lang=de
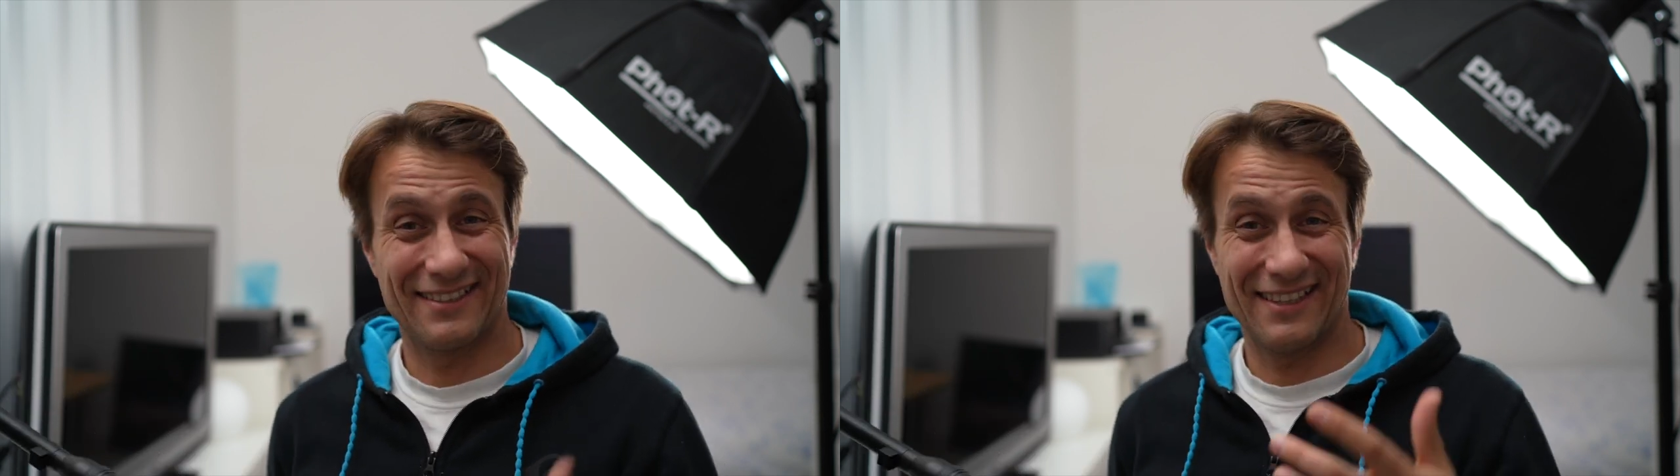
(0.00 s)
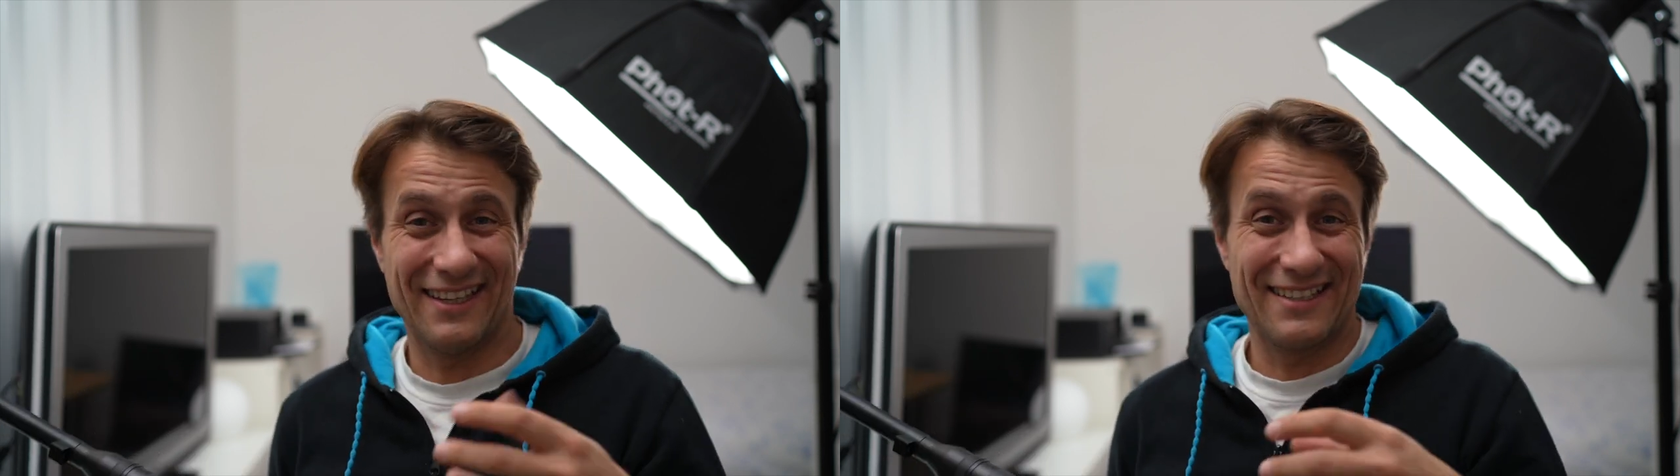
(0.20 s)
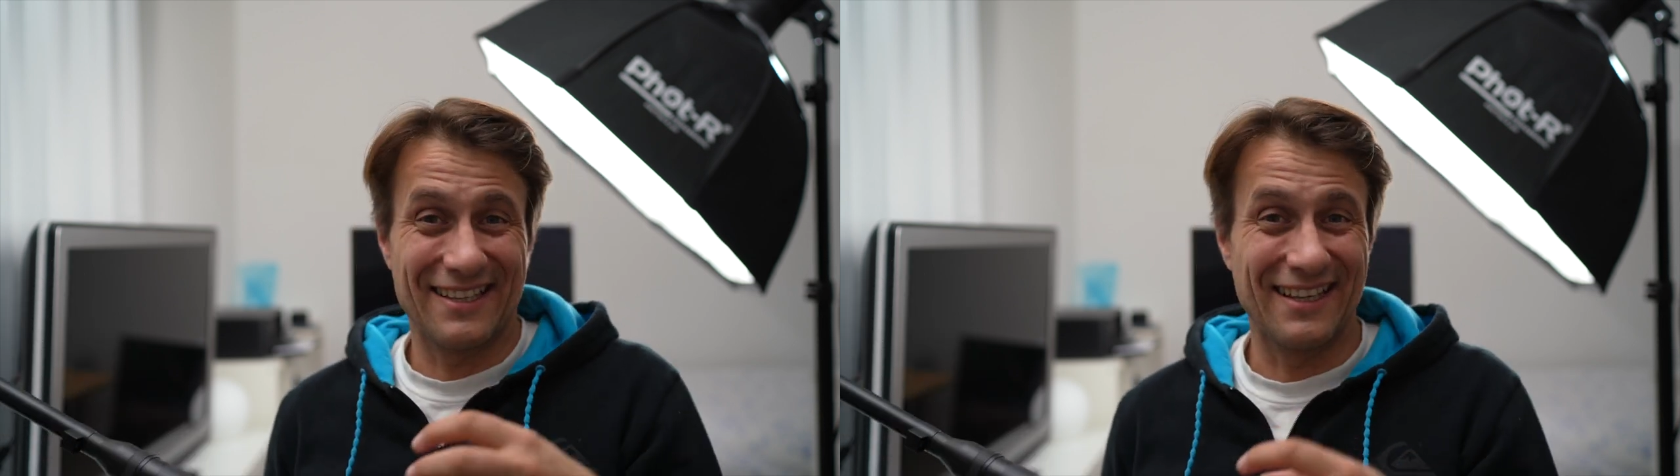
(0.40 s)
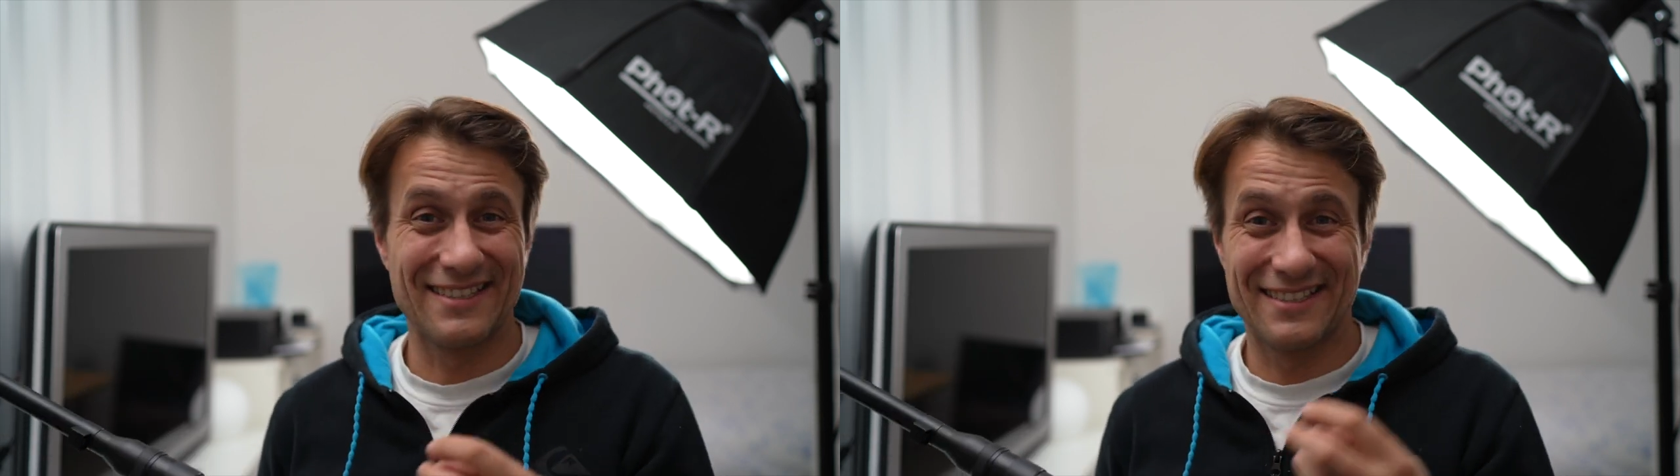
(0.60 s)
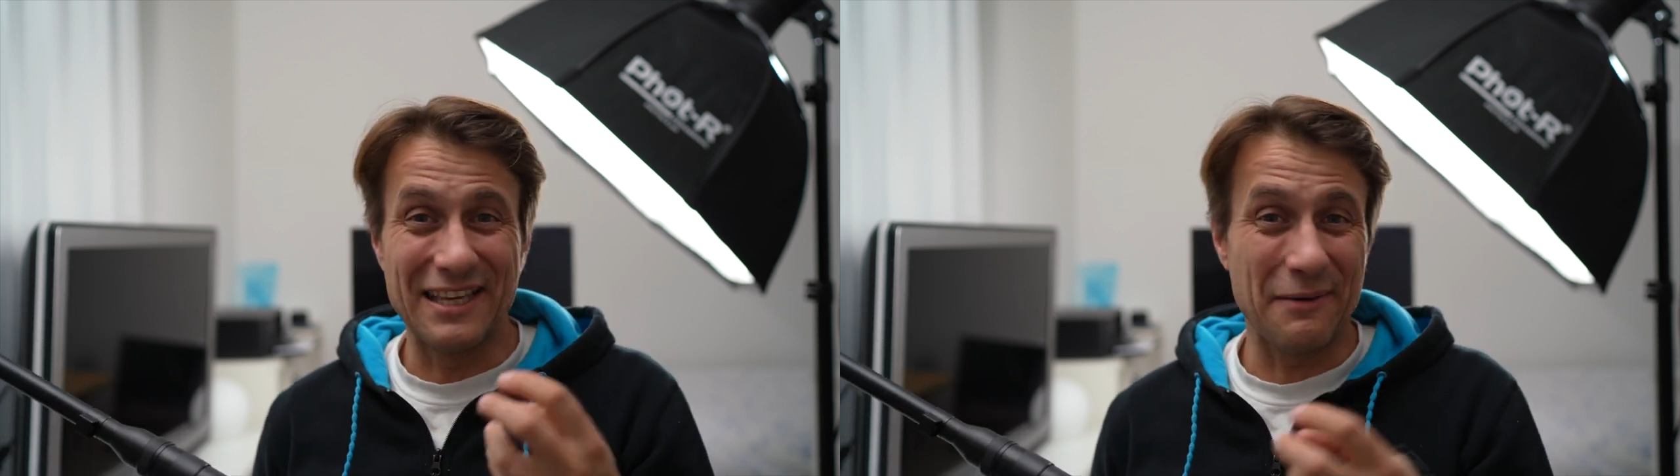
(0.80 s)
Da
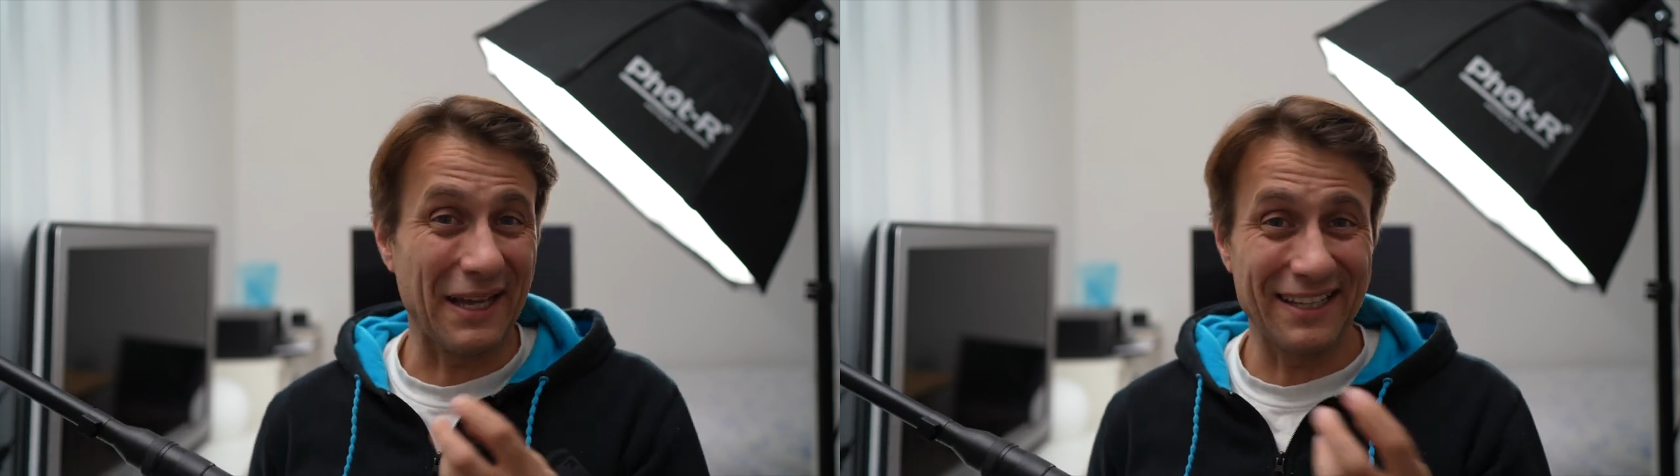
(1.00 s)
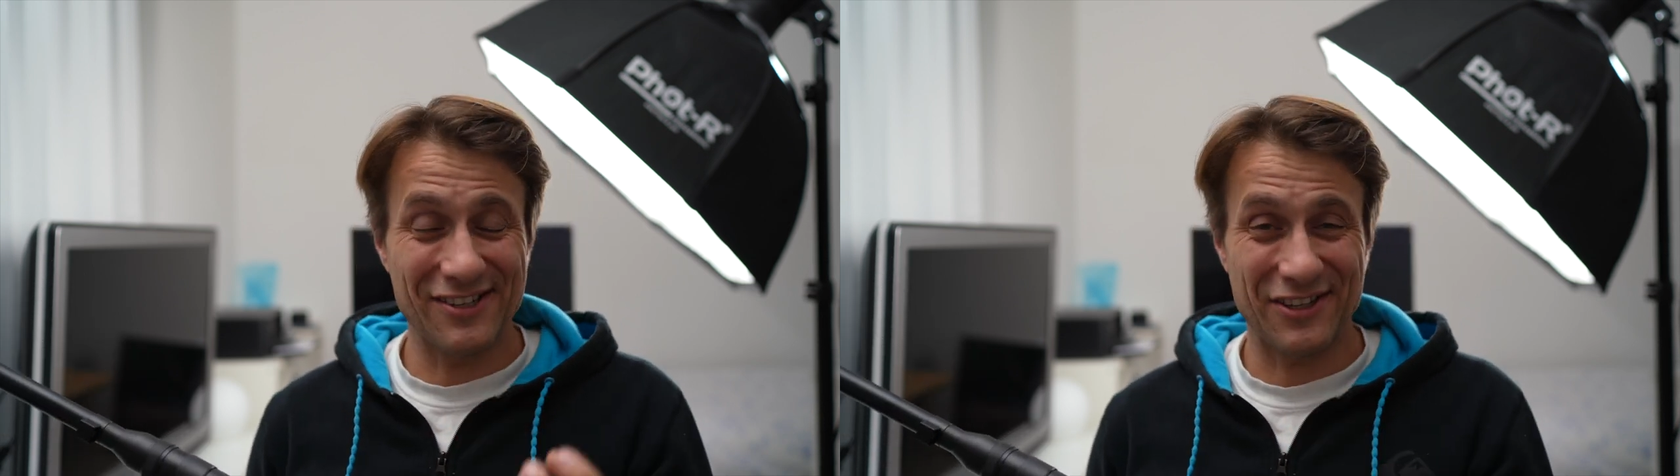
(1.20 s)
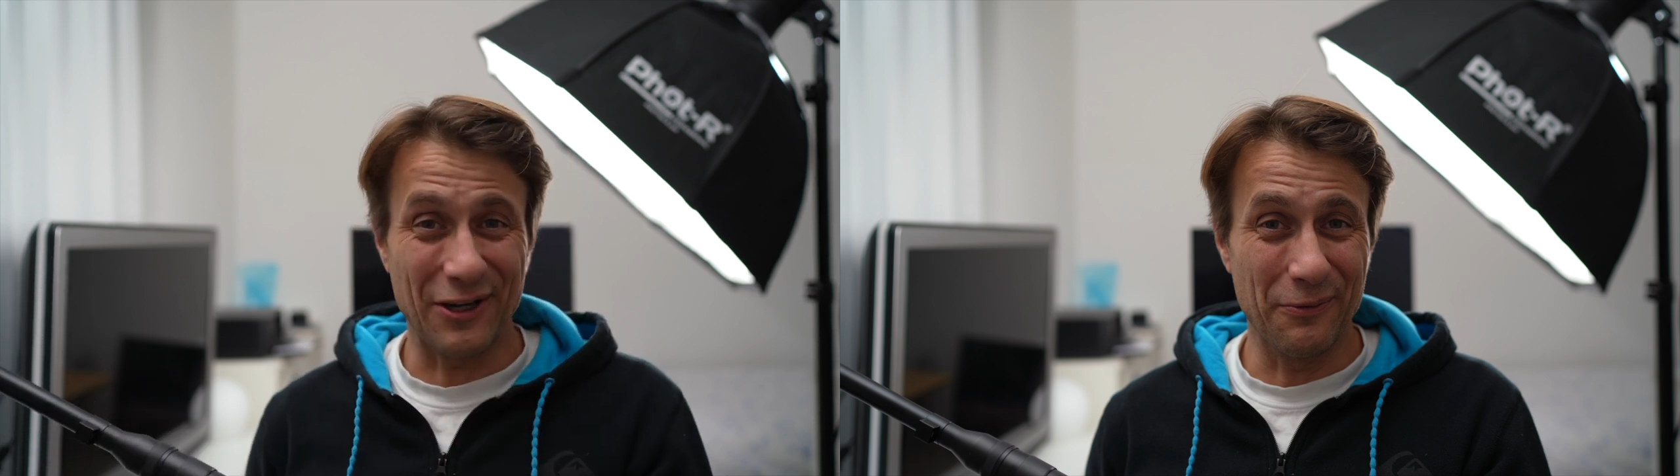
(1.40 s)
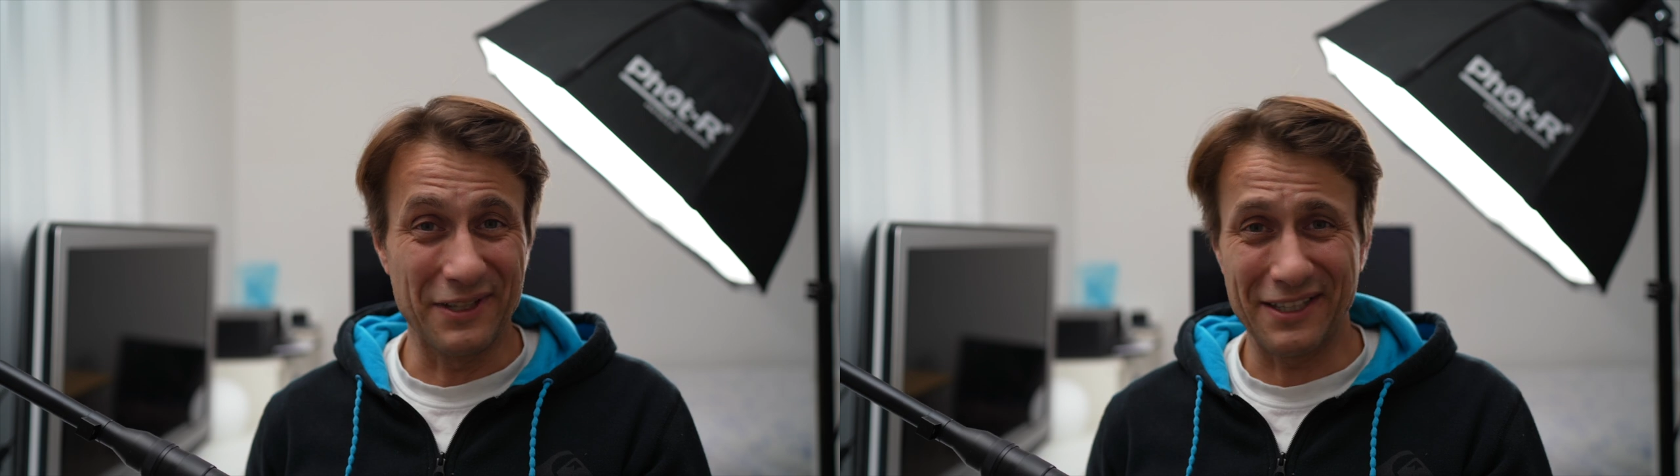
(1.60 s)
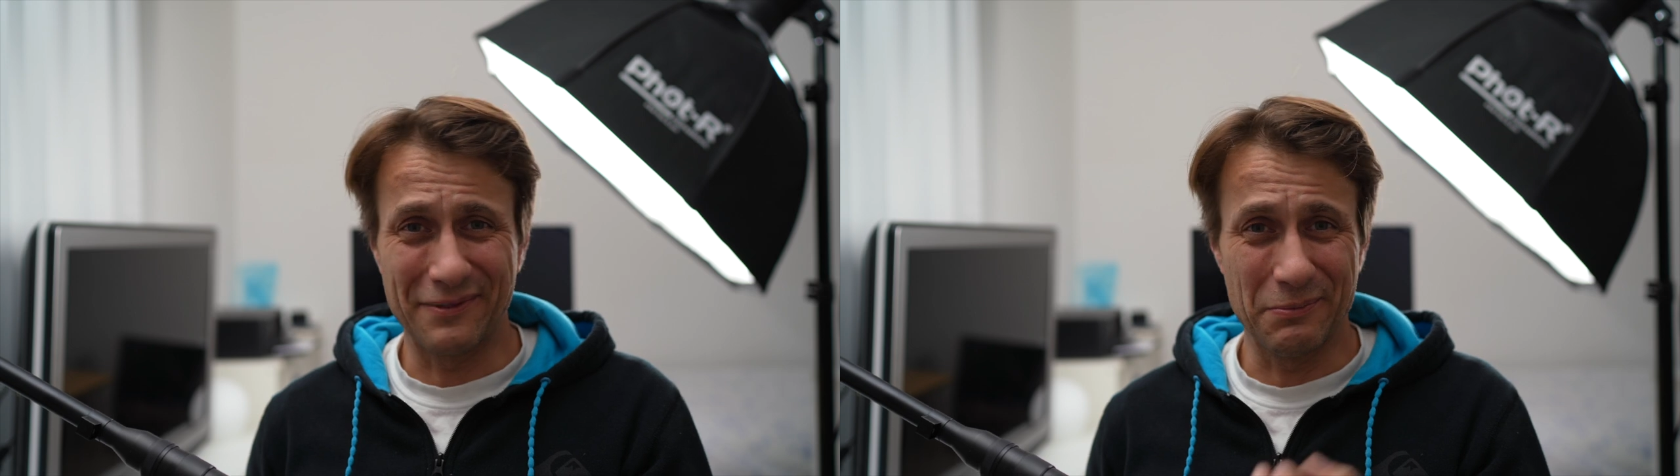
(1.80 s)
ist Diamantenstaub
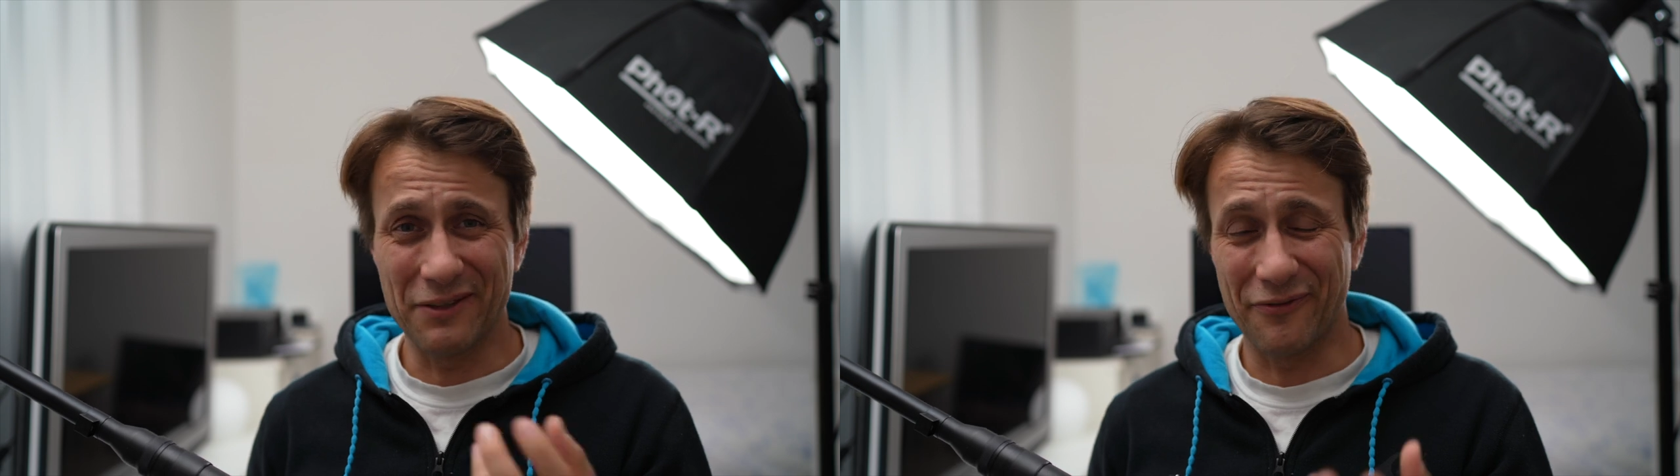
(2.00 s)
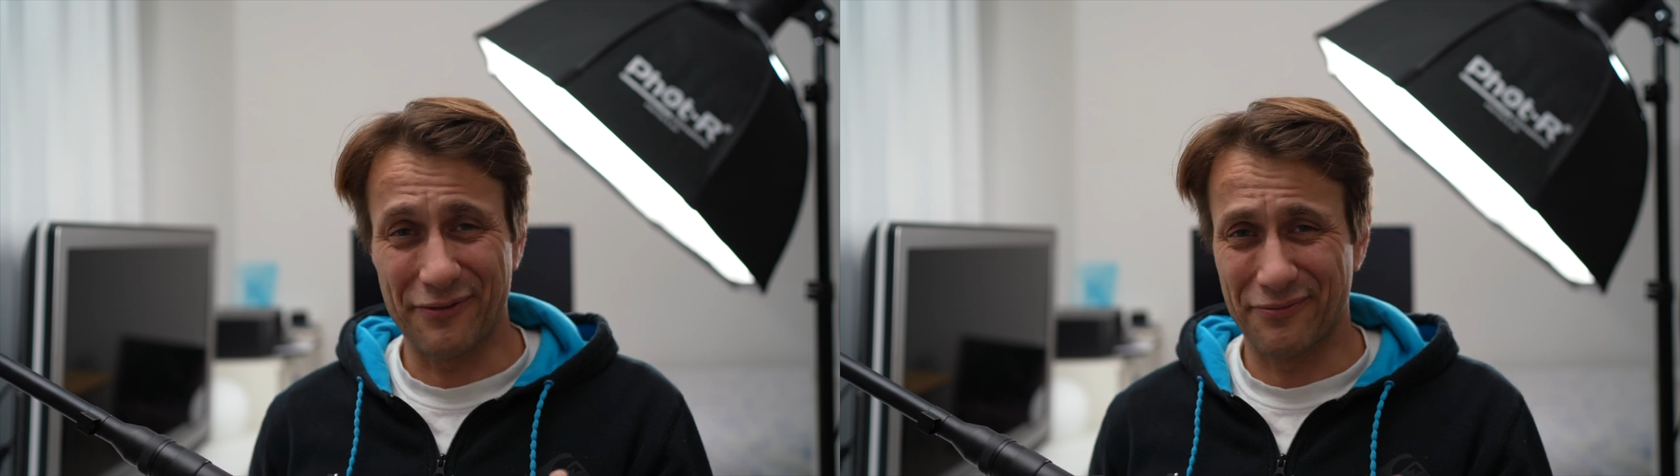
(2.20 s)
irgendwie mit